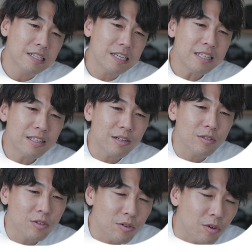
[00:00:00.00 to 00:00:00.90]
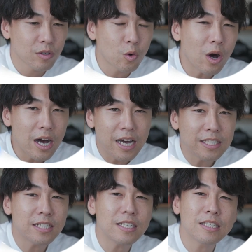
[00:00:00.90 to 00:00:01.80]
インテルの Core i
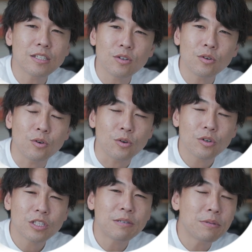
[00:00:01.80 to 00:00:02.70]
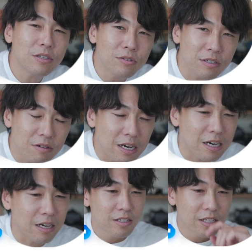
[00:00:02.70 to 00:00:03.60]
シリーズの CPU に
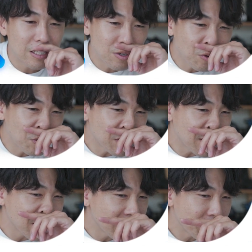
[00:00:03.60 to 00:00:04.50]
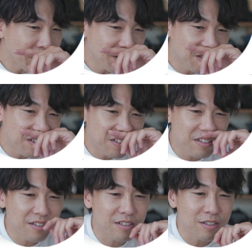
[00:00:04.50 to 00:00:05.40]
は一応こういった
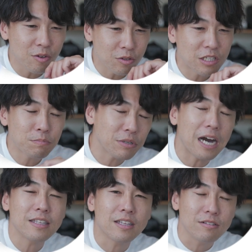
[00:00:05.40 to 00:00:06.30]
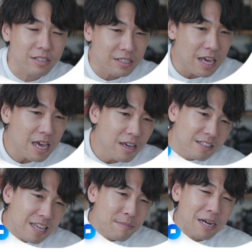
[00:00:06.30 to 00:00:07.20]
グラフィックのチップが入ってるんですね。
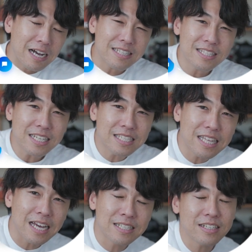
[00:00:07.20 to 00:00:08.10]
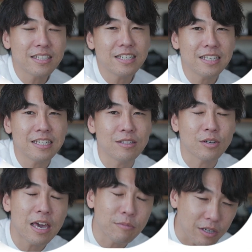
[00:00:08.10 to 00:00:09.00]
で、まあ、がっつりした 3D の
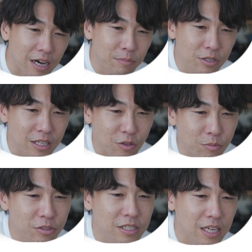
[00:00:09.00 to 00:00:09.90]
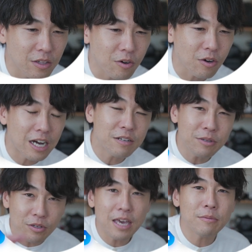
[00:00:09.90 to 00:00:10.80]
ゲームとかは無理だと思うんですけど、軽め
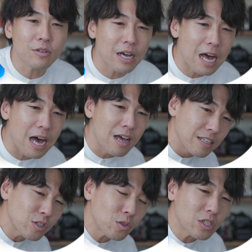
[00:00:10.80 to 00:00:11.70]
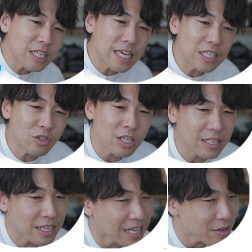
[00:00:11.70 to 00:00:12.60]
のゲームとか、ちょっとした編集だっ
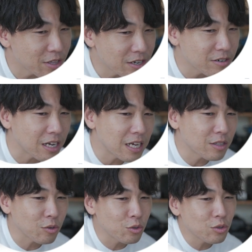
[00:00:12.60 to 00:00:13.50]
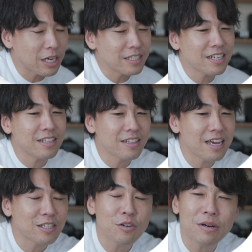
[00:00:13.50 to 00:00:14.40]
たら対応できるかなという感じなん
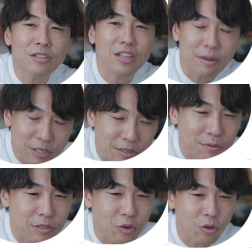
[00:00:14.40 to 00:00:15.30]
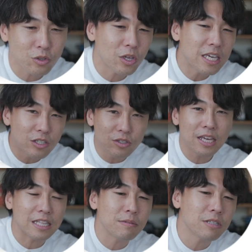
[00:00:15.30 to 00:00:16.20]
で、それも後で試してみましょう。ちょっと編集ね、
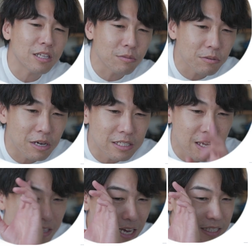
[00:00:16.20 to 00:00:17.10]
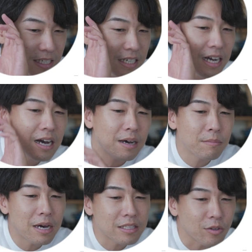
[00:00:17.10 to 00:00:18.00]
やってみたいと思います。で、
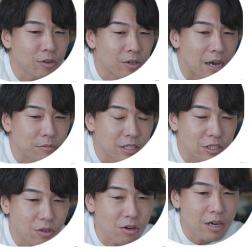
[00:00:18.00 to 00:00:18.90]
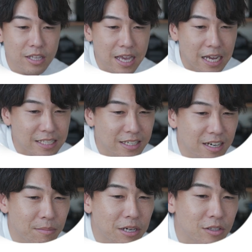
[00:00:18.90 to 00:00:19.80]
8GB の RAM でしょで、
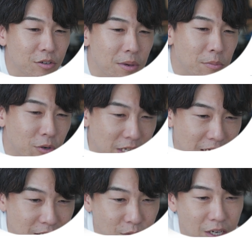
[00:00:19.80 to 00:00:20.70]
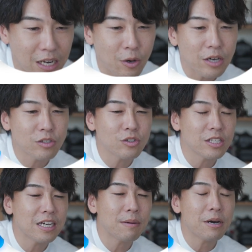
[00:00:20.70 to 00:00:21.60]
8GB のメモリ、それから
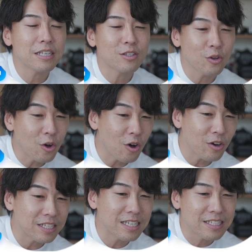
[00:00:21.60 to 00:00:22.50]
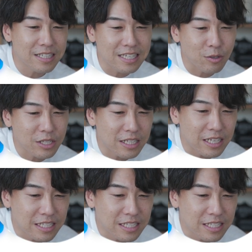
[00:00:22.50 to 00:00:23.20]
512GB の SSD 搭載で